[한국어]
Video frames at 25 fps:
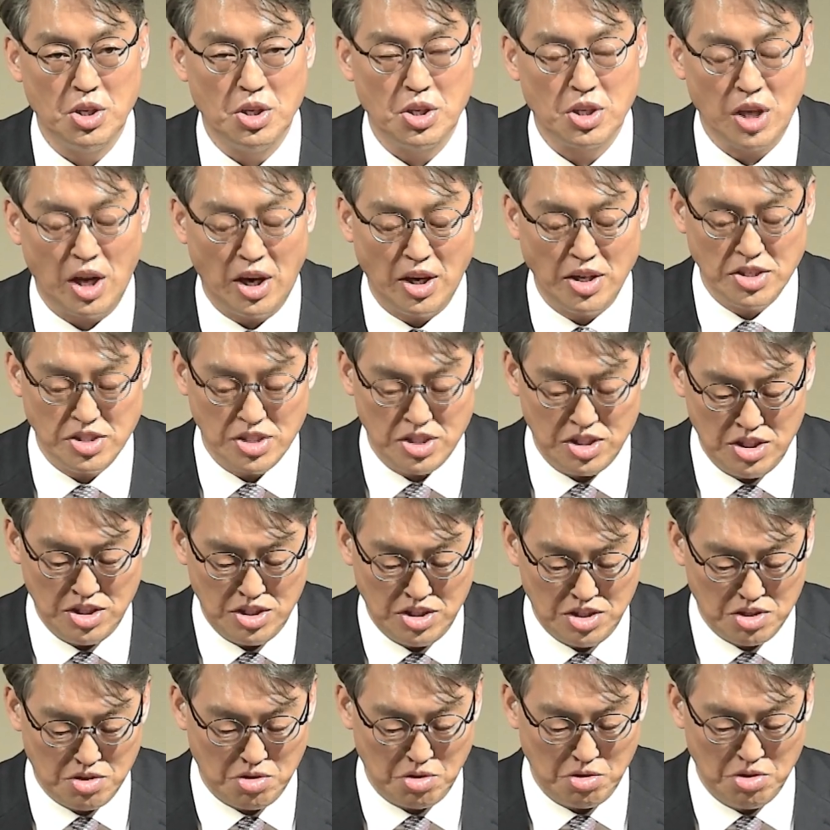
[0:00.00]

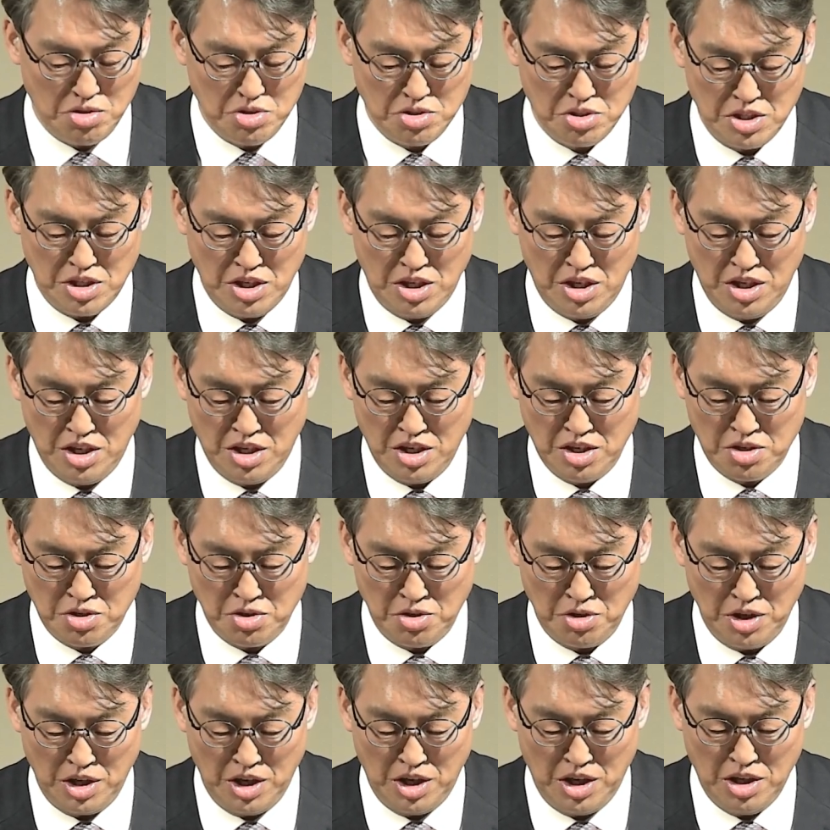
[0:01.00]
당시 골로새
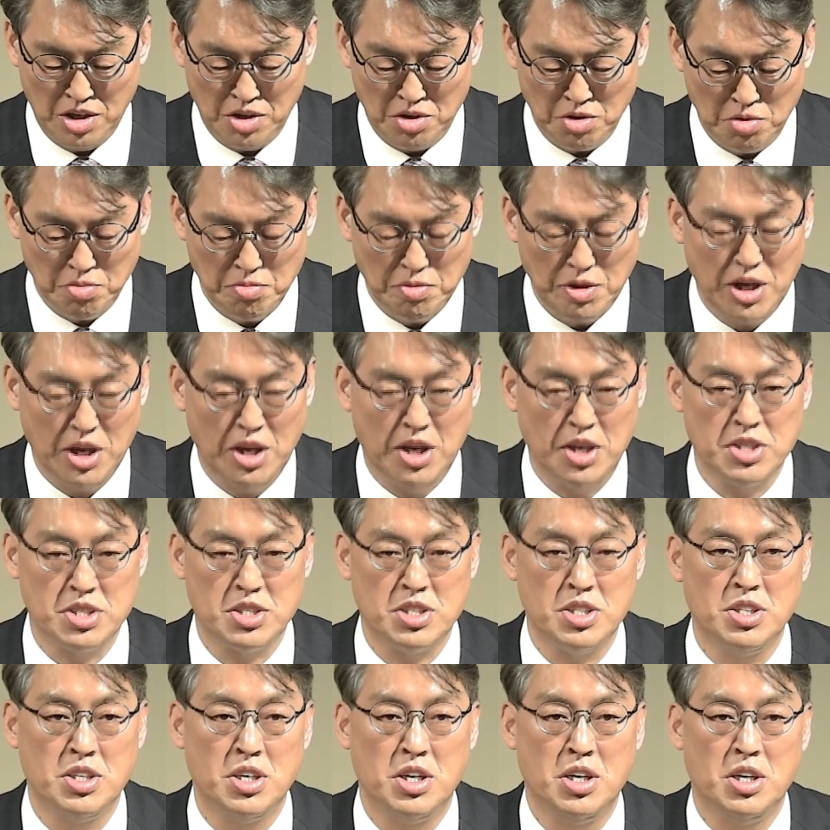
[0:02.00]
교회 로마
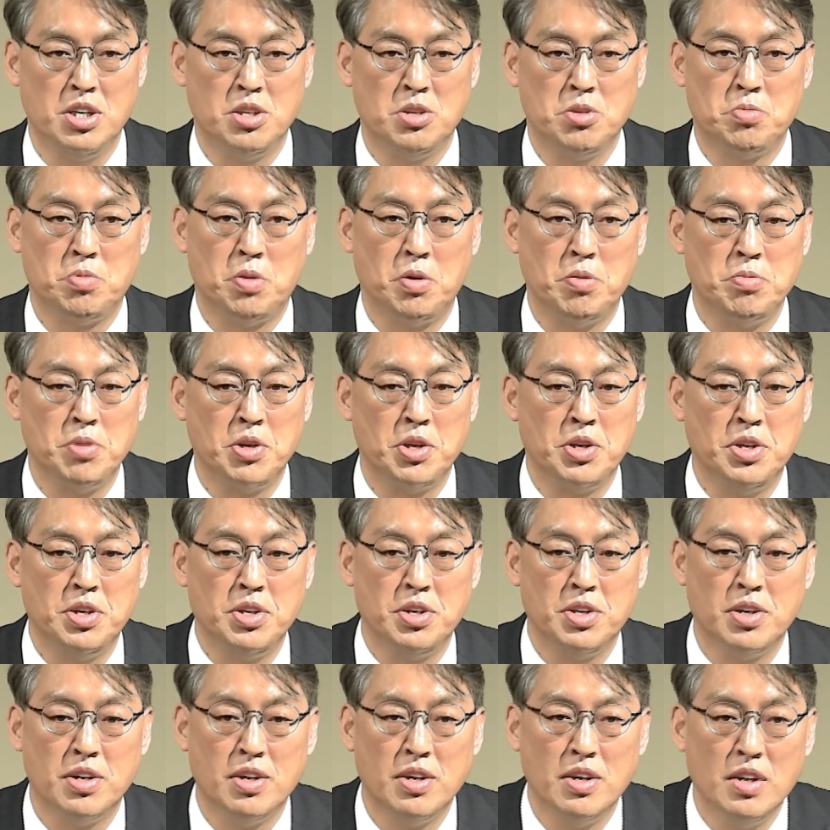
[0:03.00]
시대에도 보면은
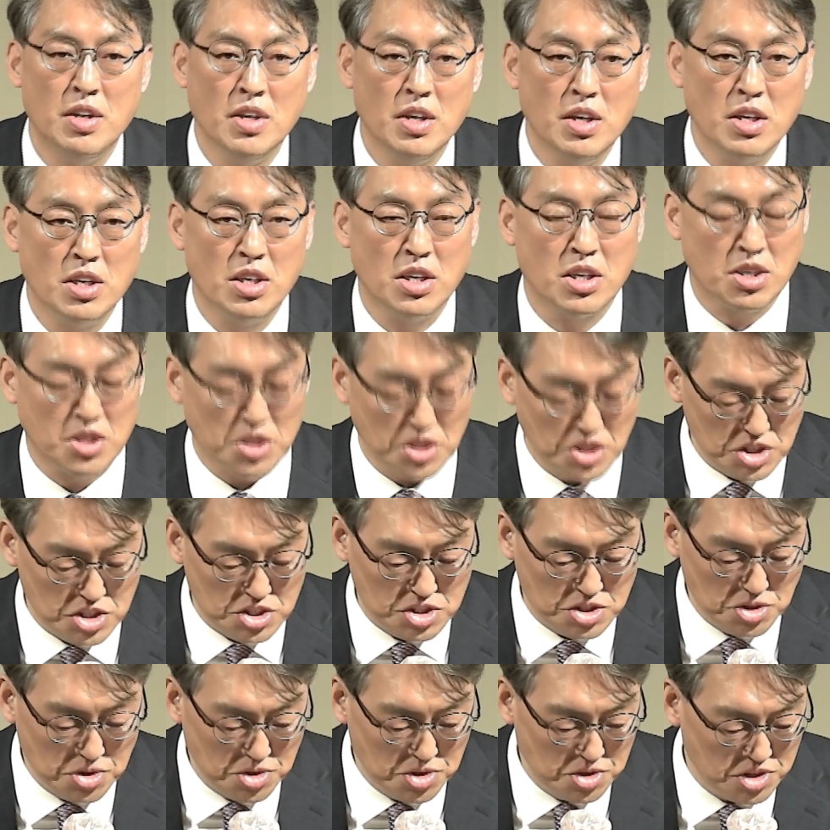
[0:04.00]

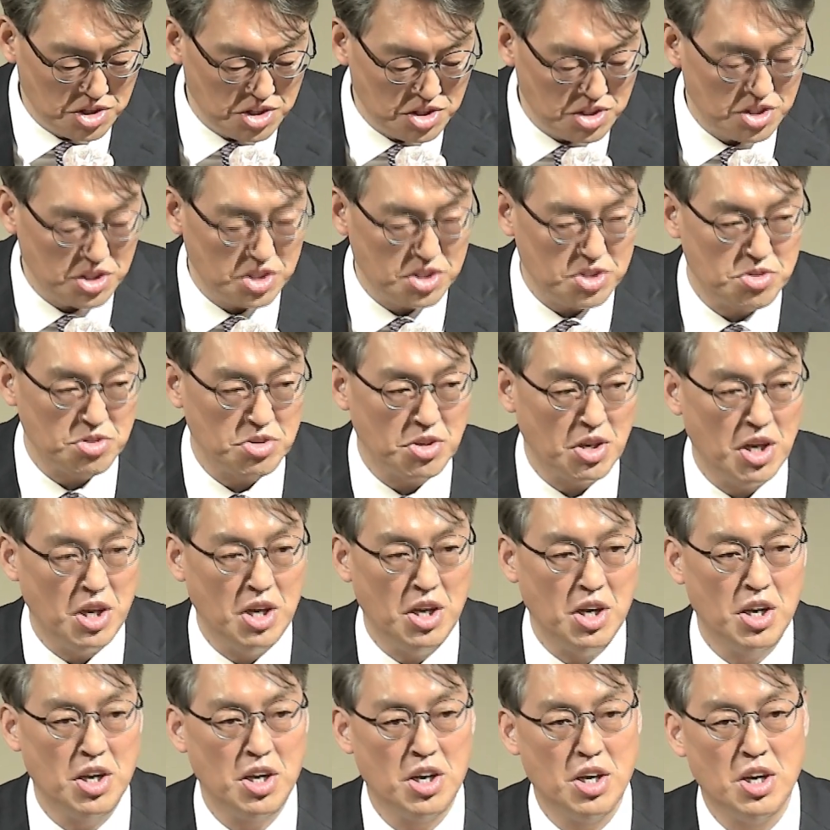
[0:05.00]
그리스도인들
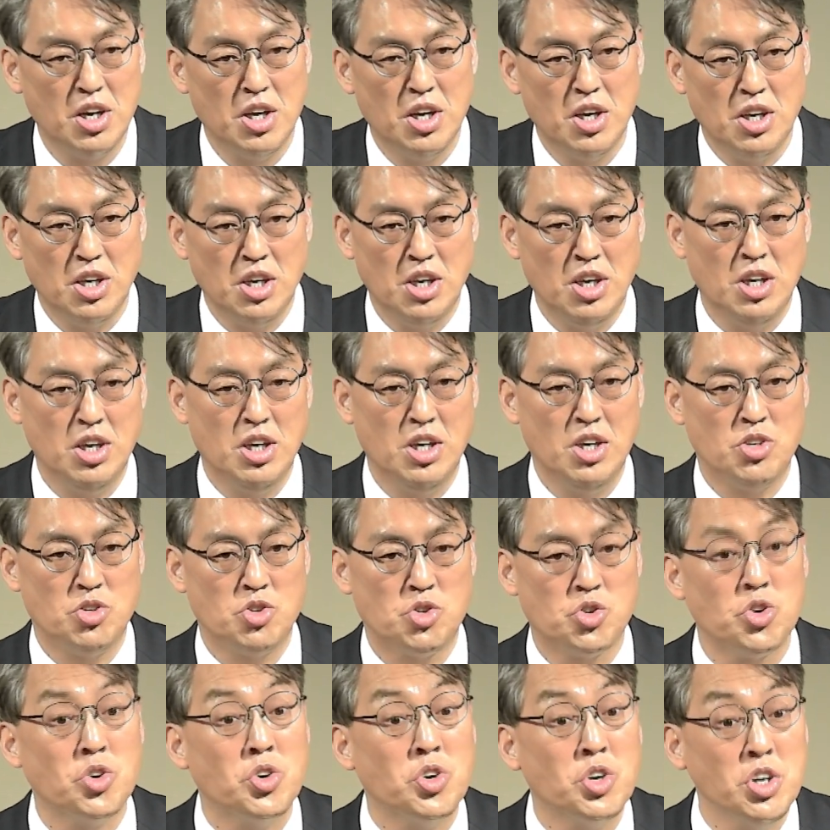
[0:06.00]
중에 이
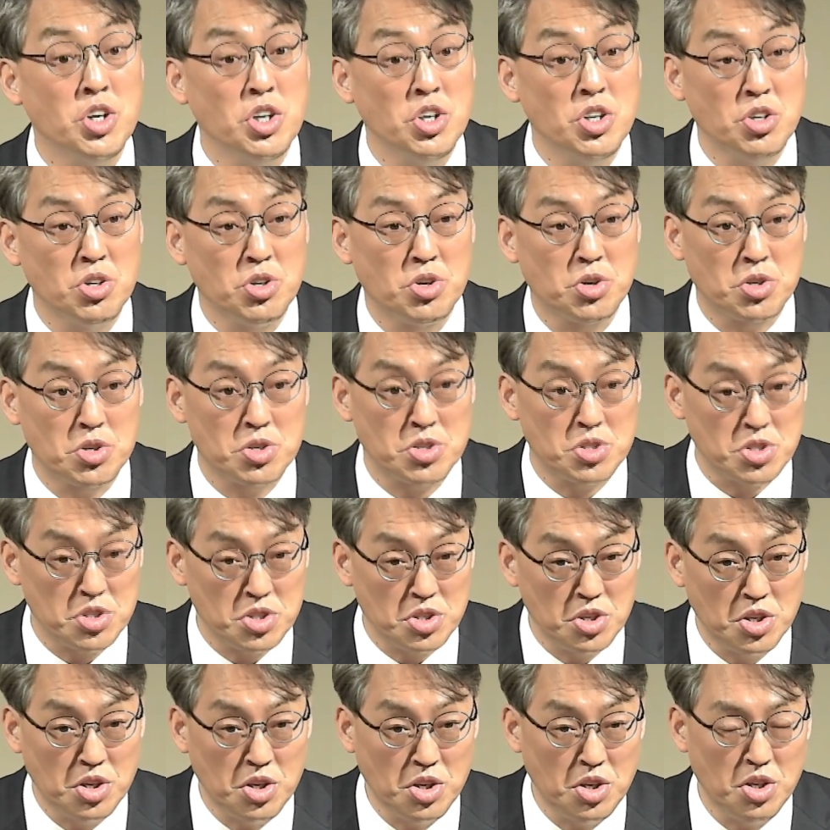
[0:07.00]

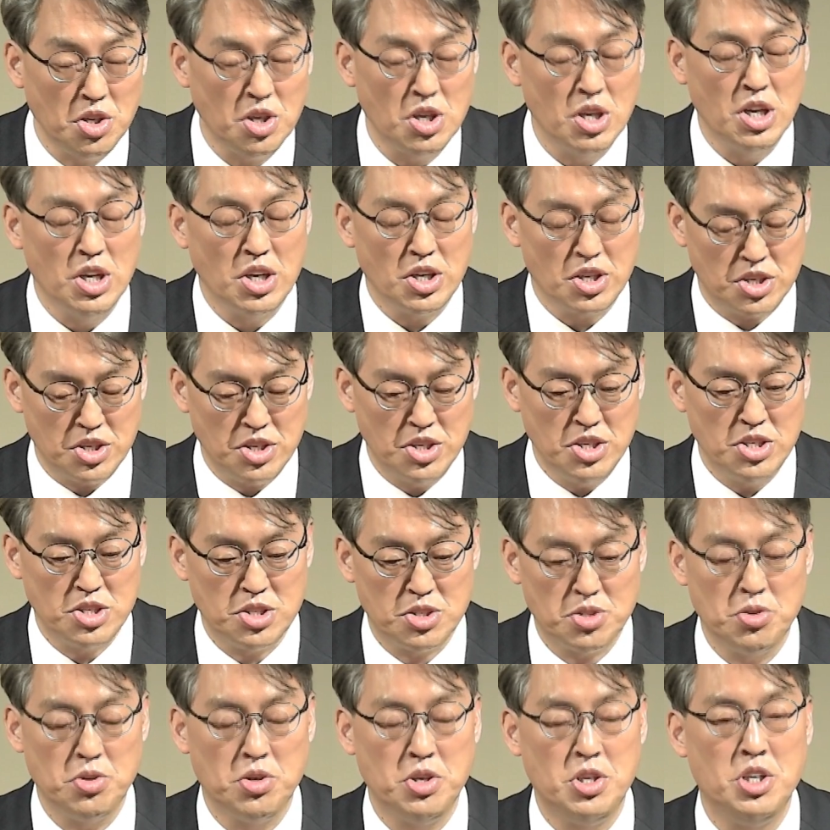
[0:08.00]
주인으로서
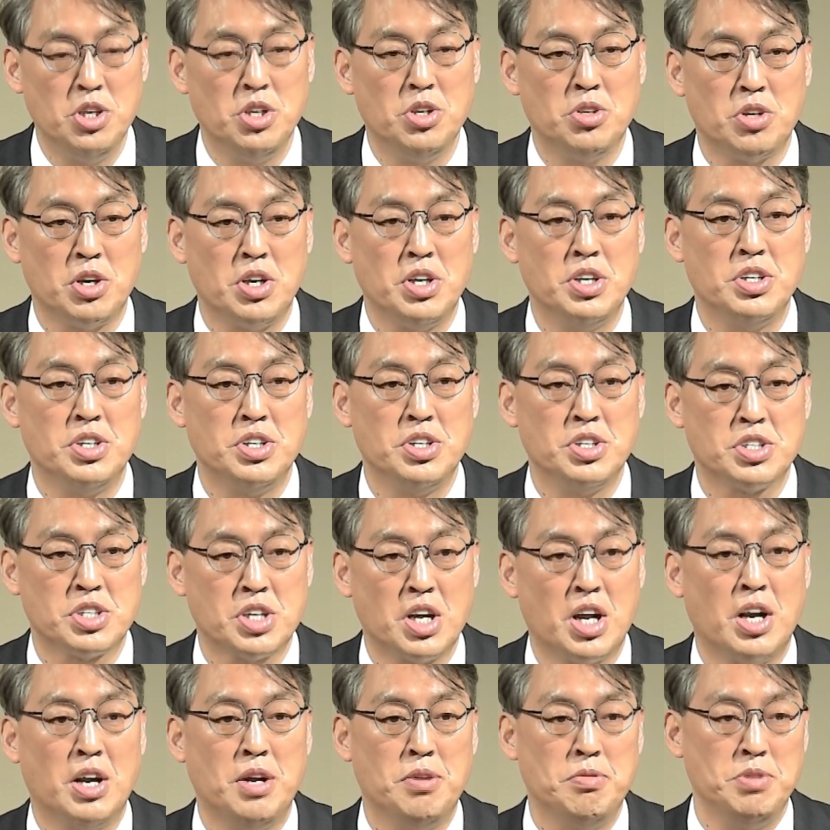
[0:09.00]
그리스도인이 된
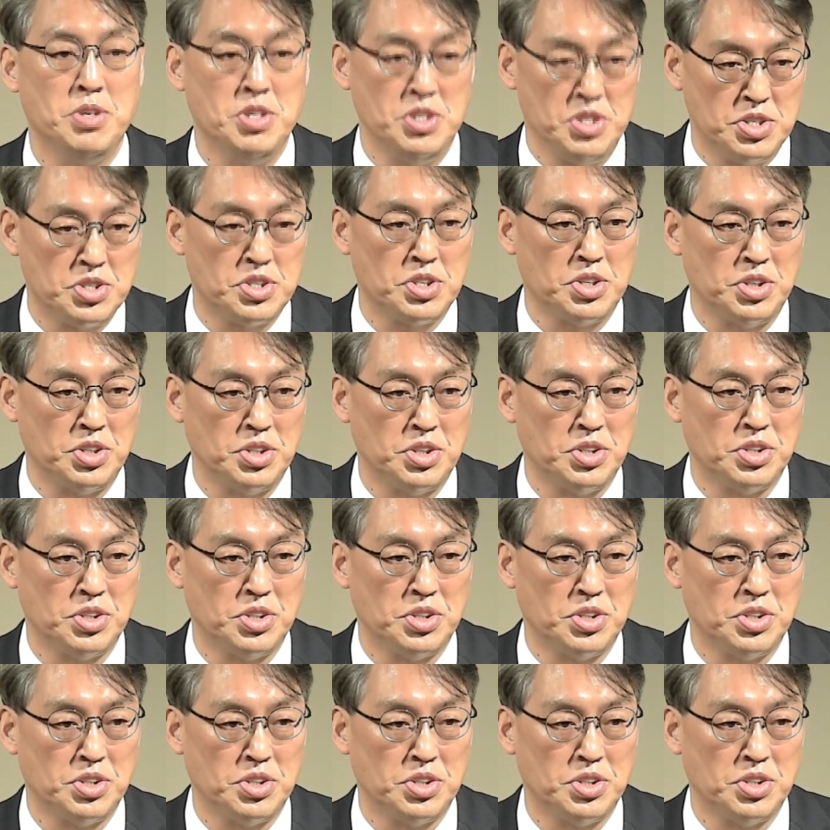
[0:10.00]
사람이 있어요.